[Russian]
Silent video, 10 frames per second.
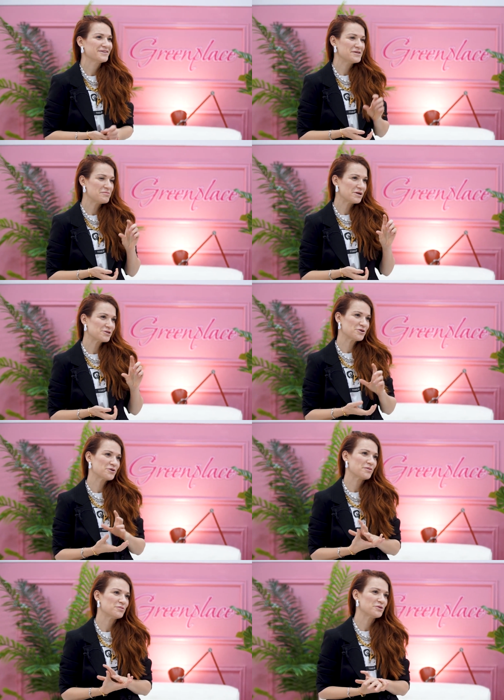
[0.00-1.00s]
небольшой
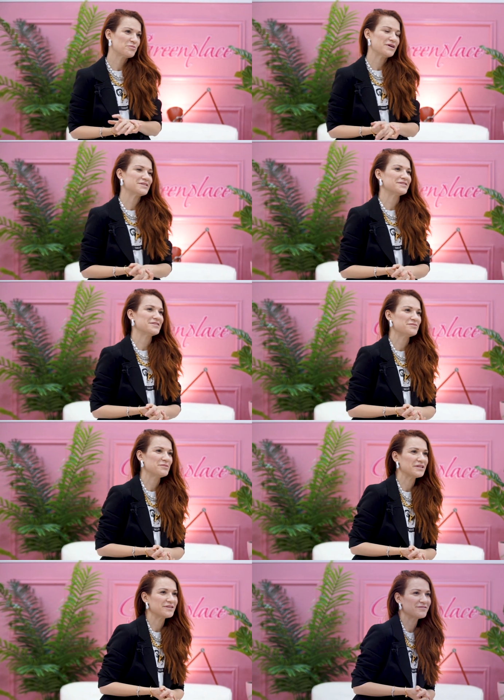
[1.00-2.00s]
поглубь 5
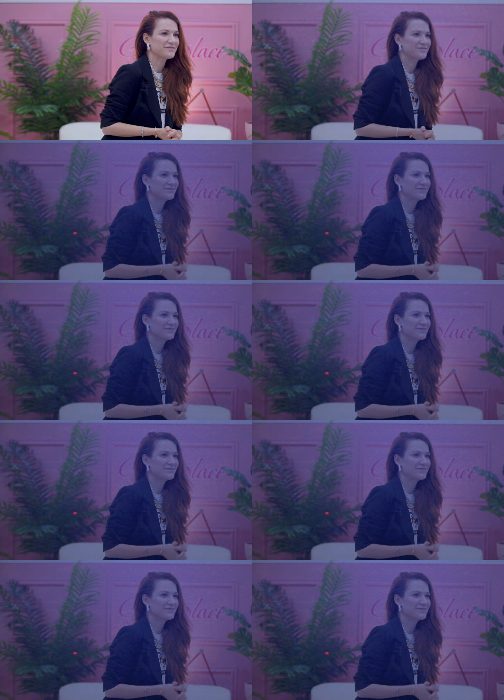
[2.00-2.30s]
сантиметров.